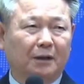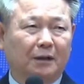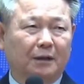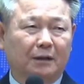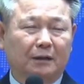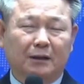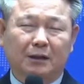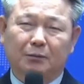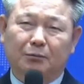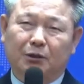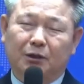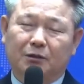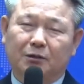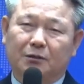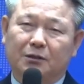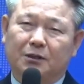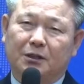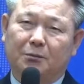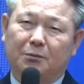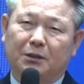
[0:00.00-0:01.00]
히브리서
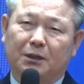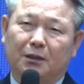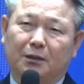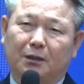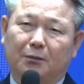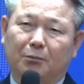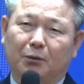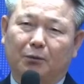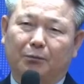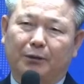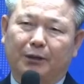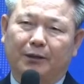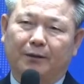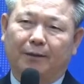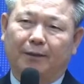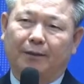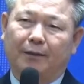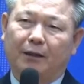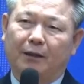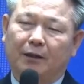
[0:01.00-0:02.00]
12장에
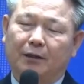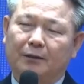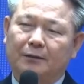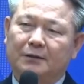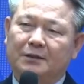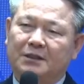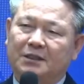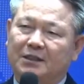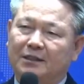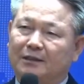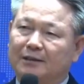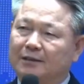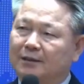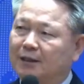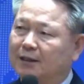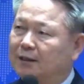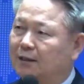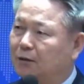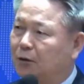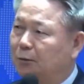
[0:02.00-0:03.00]
보면
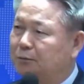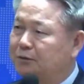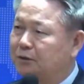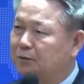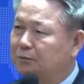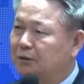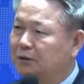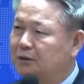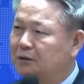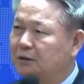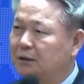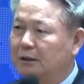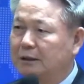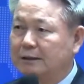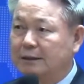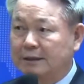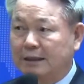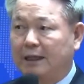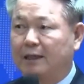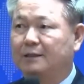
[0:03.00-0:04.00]
징계가 없으면
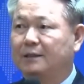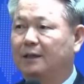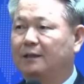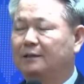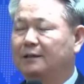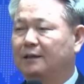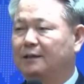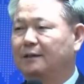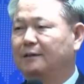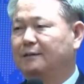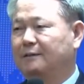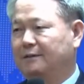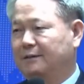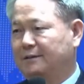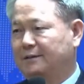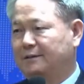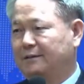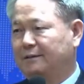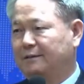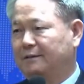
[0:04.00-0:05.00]
사생자라
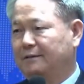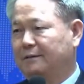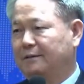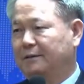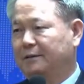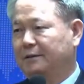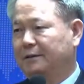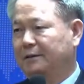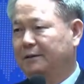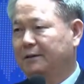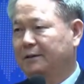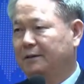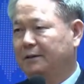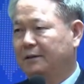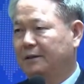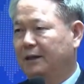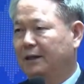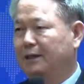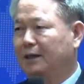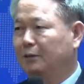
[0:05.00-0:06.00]
그랬어요.
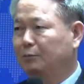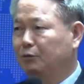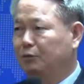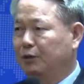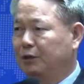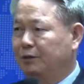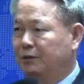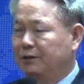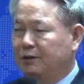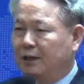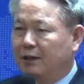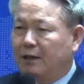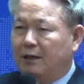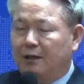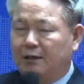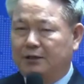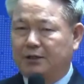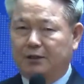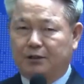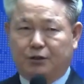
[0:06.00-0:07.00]
하나님 우리를
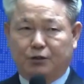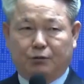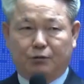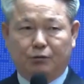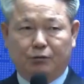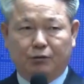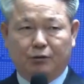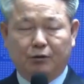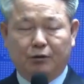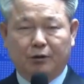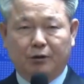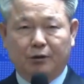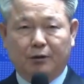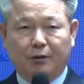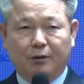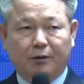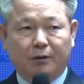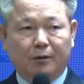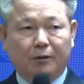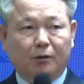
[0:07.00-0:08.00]
사랑하실수록
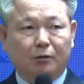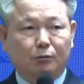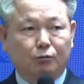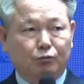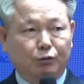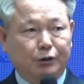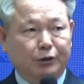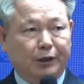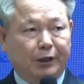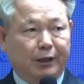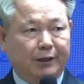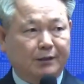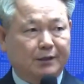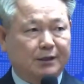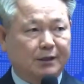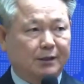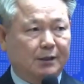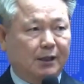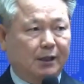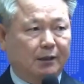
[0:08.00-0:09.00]
여러분 우리의
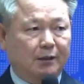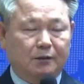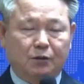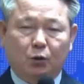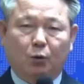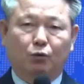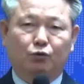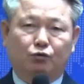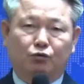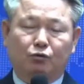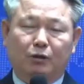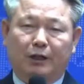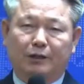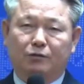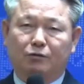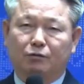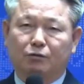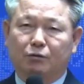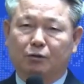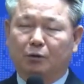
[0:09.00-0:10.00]
신앙이
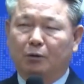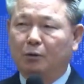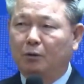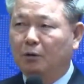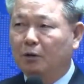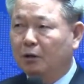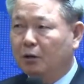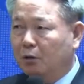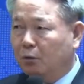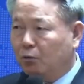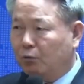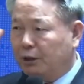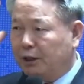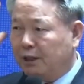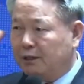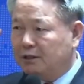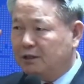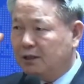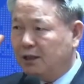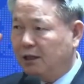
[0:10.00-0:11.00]
성숙할수록요 우리가
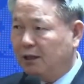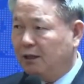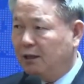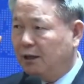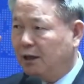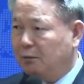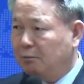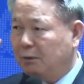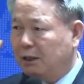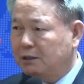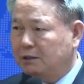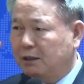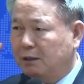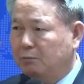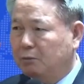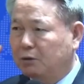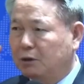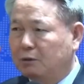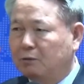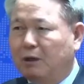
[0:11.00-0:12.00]
생각만
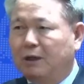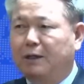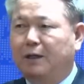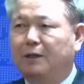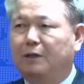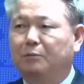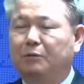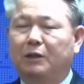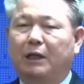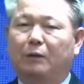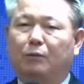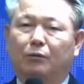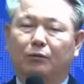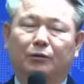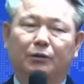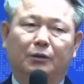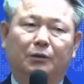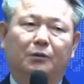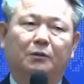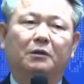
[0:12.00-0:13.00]
잘못해도 하나님
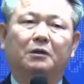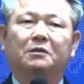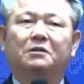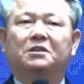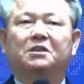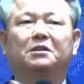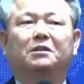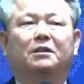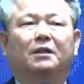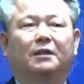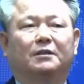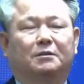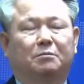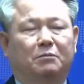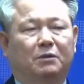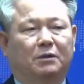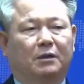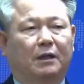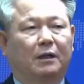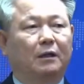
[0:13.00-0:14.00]
때로는요
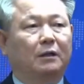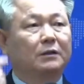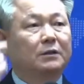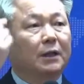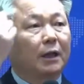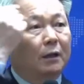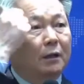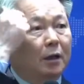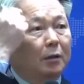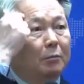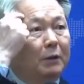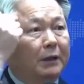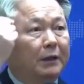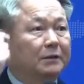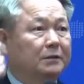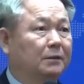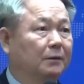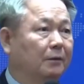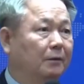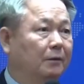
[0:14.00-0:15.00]
징계하십니다. 생각만
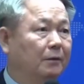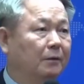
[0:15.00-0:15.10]
했어요.